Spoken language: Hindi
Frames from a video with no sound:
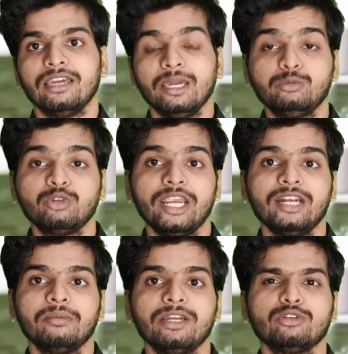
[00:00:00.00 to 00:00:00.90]
हिप
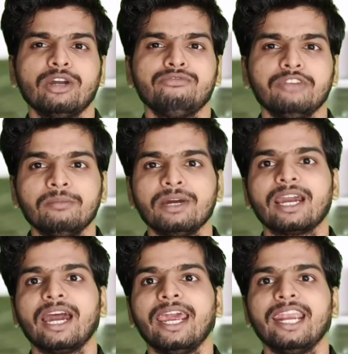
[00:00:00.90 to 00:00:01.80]
जॉइंट में जो है फीमर
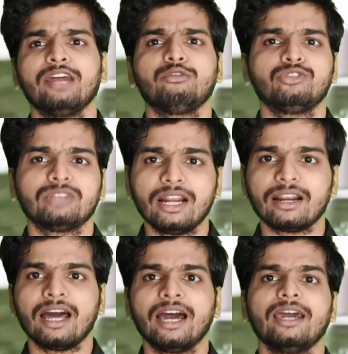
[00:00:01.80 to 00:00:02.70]
का हेड है वो सड़
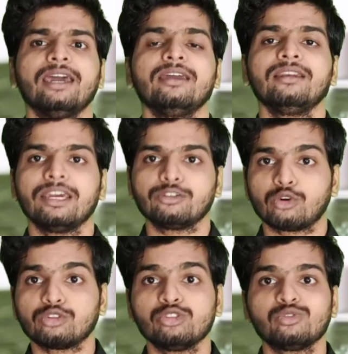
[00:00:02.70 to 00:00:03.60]
रहा है
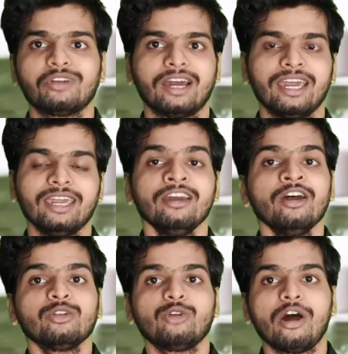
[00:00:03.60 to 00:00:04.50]
नेक्रोसिस हो रहा है
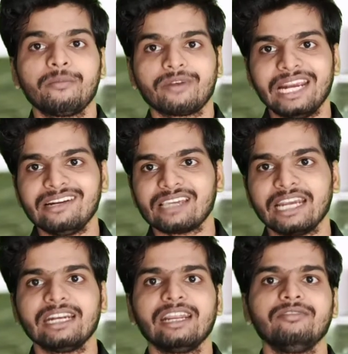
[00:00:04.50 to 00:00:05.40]
तो आप राइट
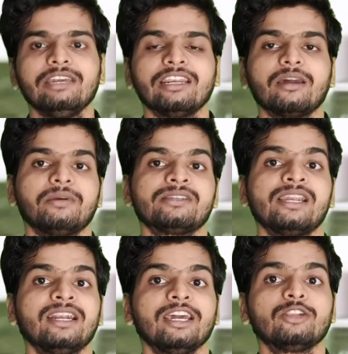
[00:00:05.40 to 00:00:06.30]
साइडेड एवियन के
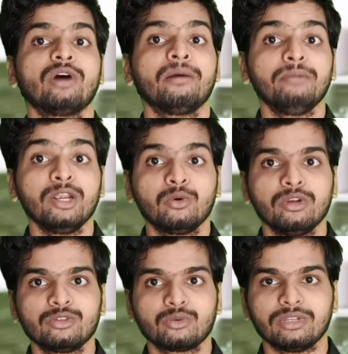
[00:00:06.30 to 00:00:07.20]
पेशेंट हैं तो आप
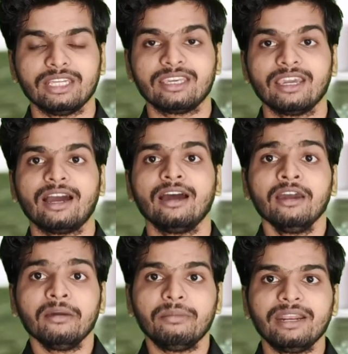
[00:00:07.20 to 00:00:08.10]
बिल्कुल इसको देखिएगा
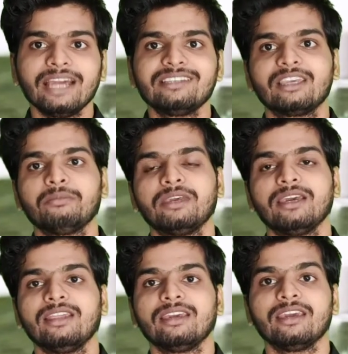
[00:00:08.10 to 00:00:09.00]
बिना स्किप
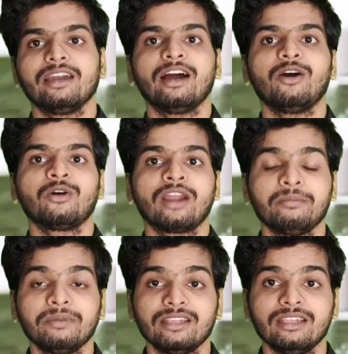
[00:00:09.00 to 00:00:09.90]
किए देखिएगा और
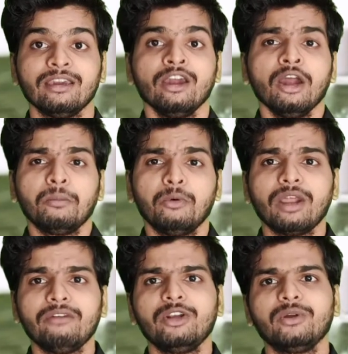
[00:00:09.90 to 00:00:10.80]
आप यदि
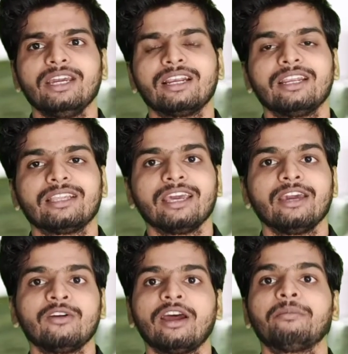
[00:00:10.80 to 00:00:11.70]
पूरा वीडियो देख लेते
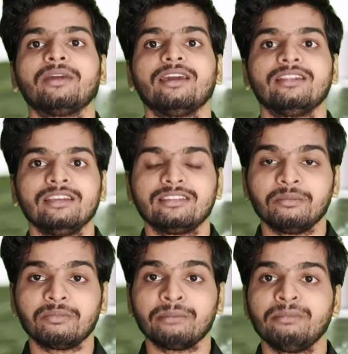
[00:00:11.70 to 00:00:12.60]
हैं और आपके यदि
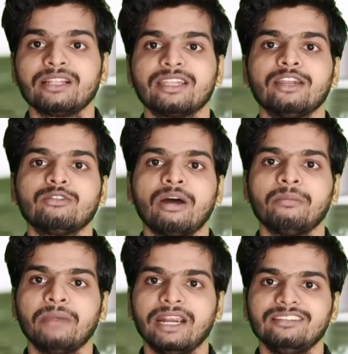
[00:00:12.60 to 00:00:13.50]
सिम्टम मिलते हैं तो
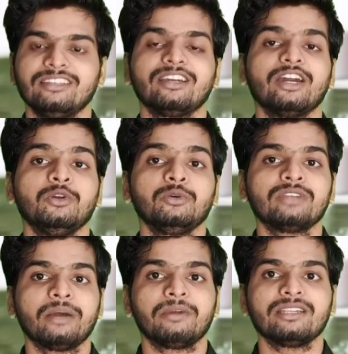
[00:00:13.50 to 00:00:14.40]
आप मेडिसिन का
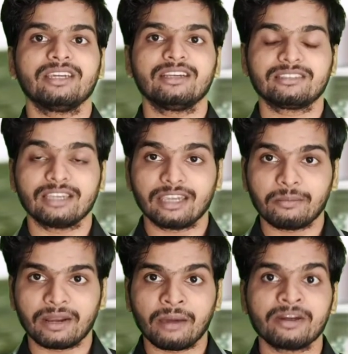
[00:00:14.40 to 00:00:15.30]
यूज़ आपके चिकित्सक के
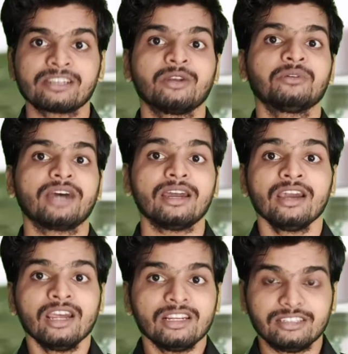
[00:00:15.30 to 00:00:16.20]
परामर्श
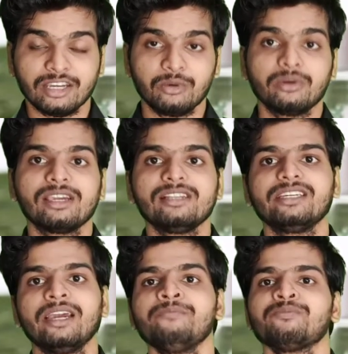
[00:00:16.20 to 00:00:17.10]
अनुसार ज़रूर
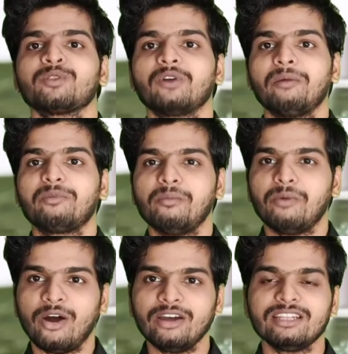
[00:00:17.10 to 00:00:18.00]
कीजिए तो आपको
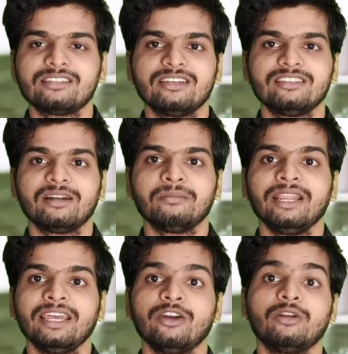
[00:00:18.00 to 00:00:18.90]
बहुत अच्छे रिजल्ट
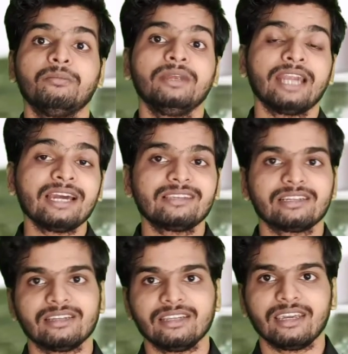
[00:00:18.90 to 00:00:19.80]
मिलेंगे और बिना
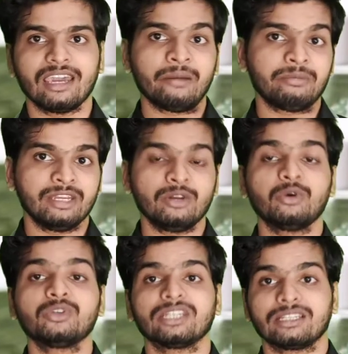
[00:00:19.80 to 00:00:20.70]
सर्जरी के आप ठीक
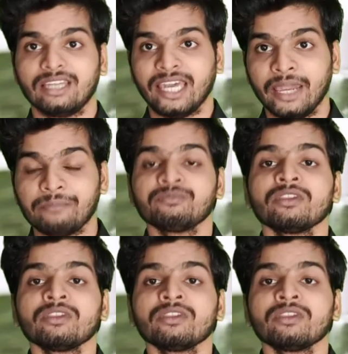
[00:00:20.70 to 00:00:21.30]
हो सकते हैं